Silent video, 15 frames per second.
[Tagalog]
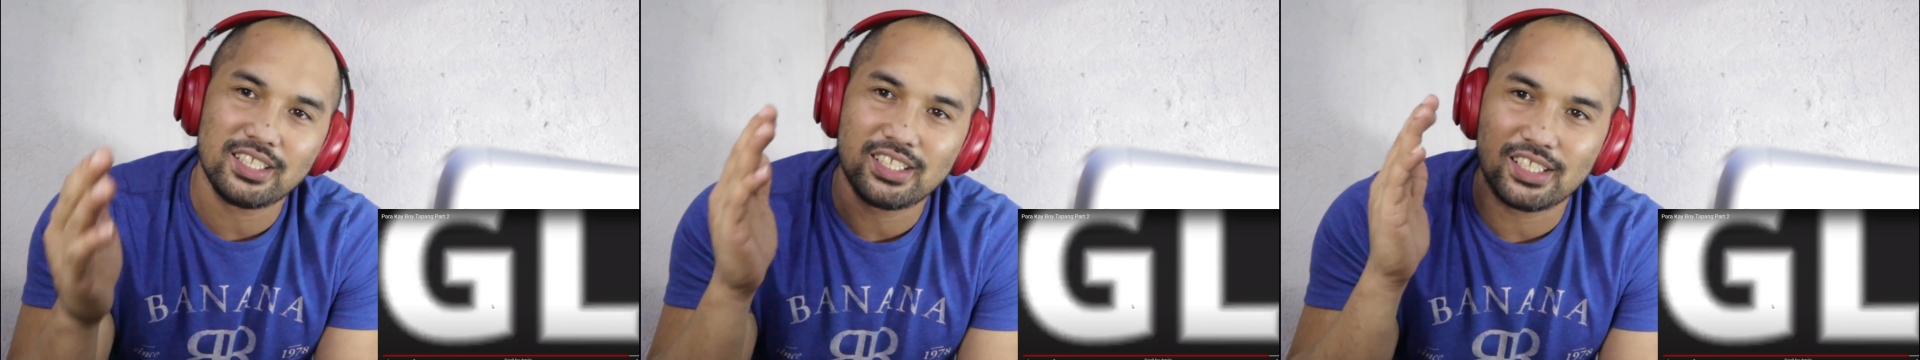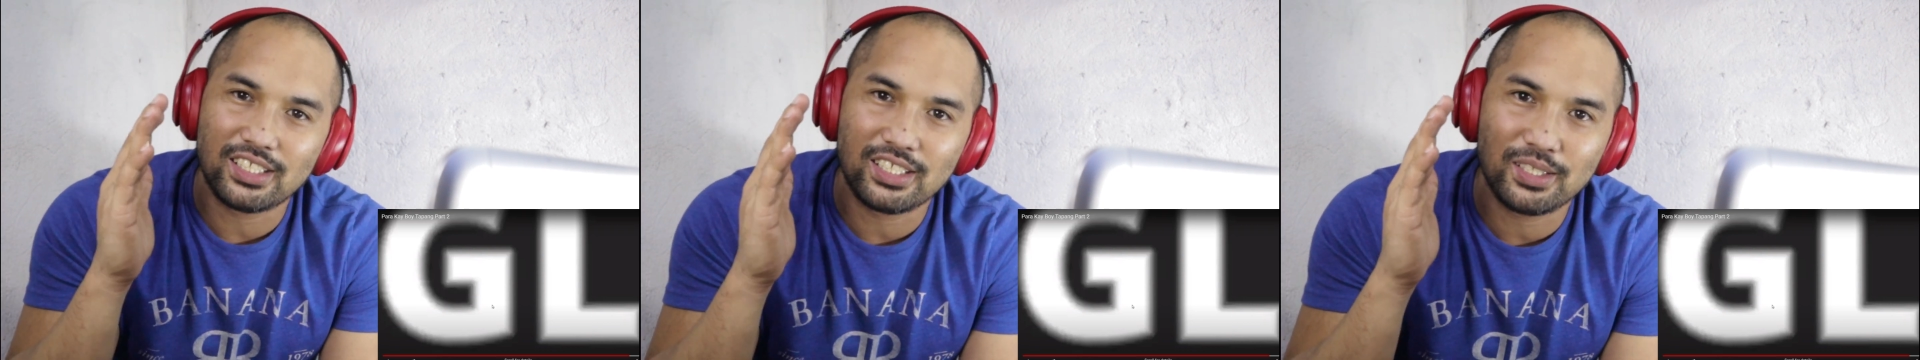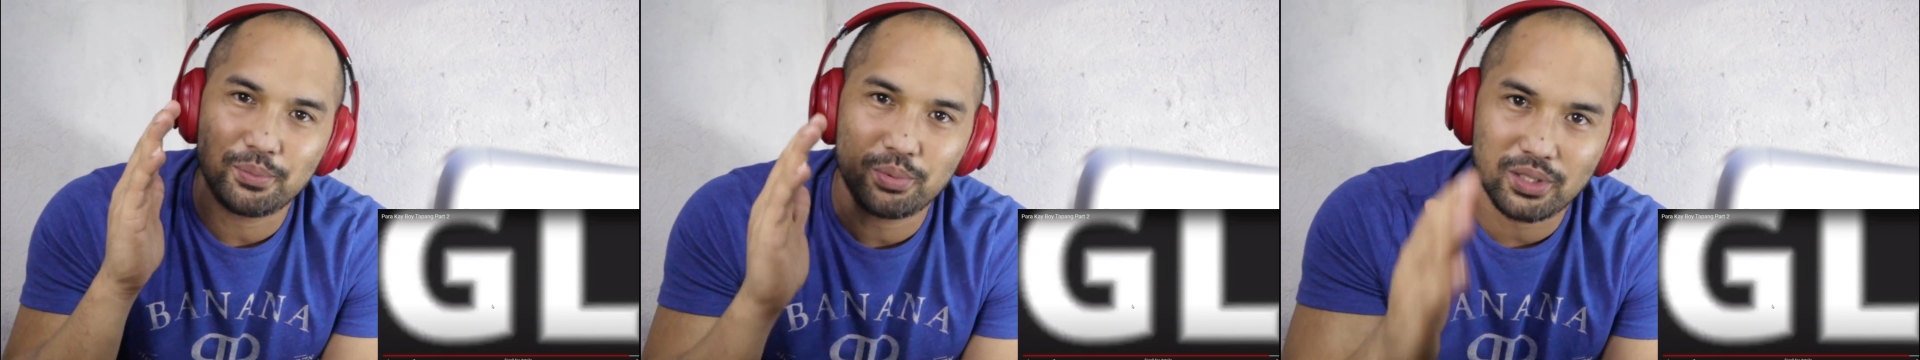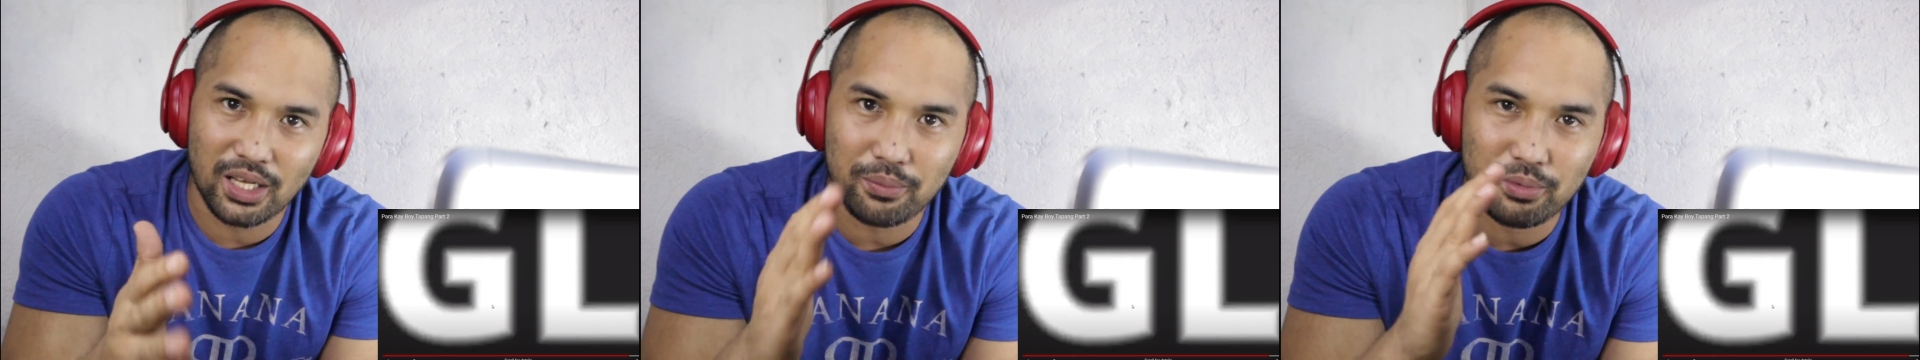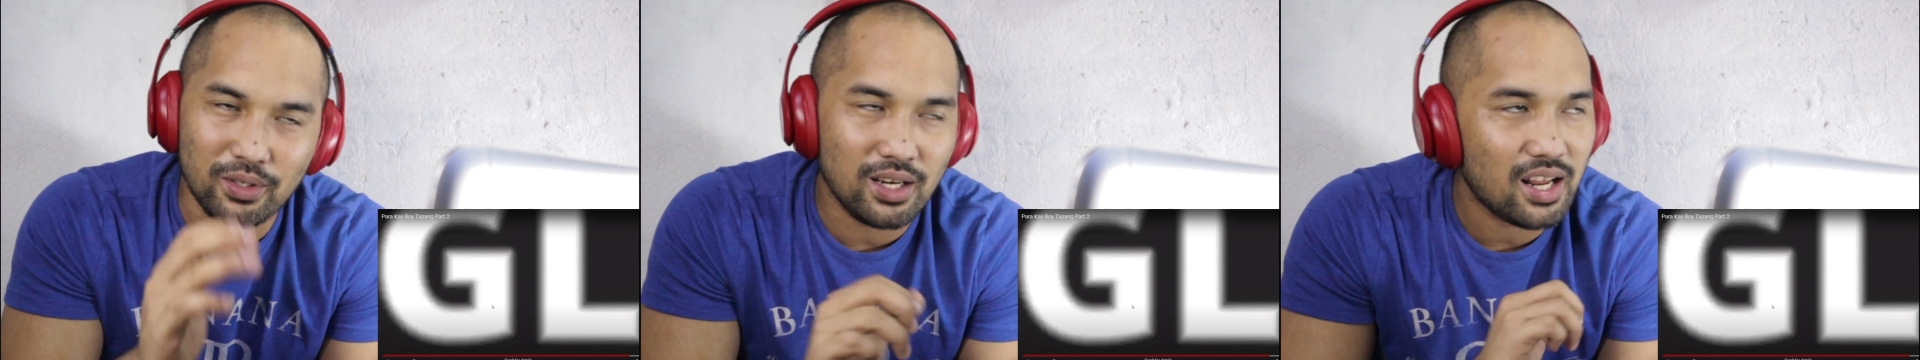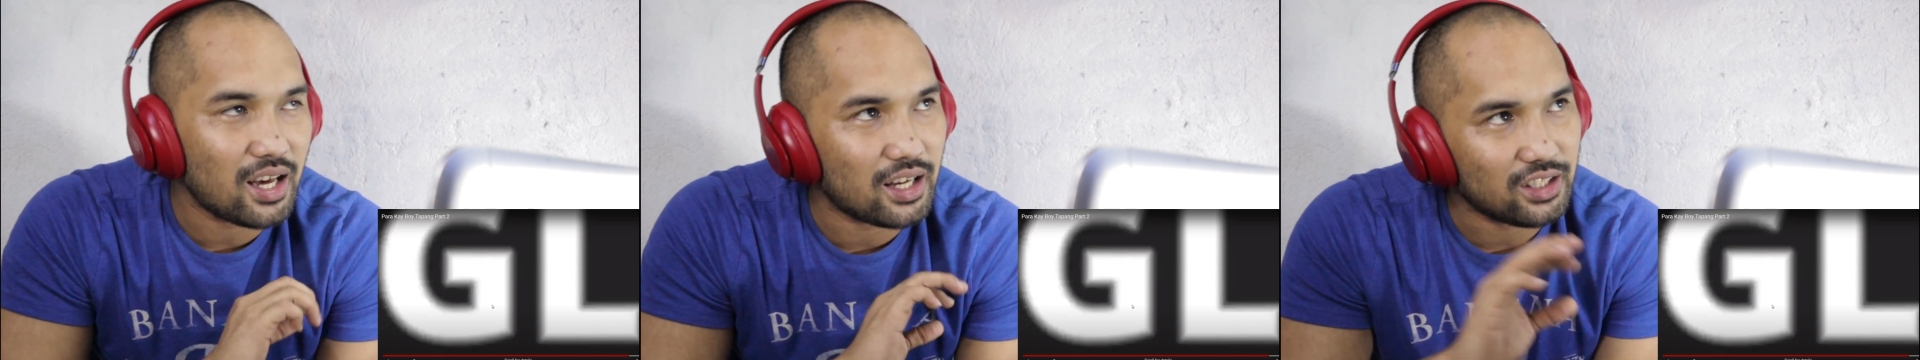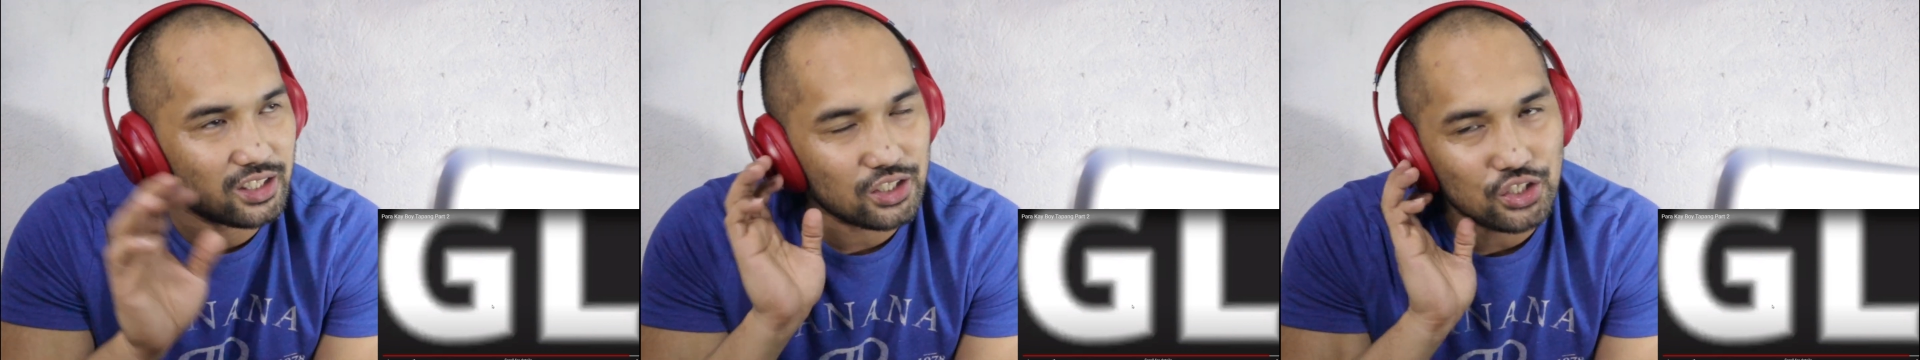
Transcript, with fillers: isasubscribe nyo lang at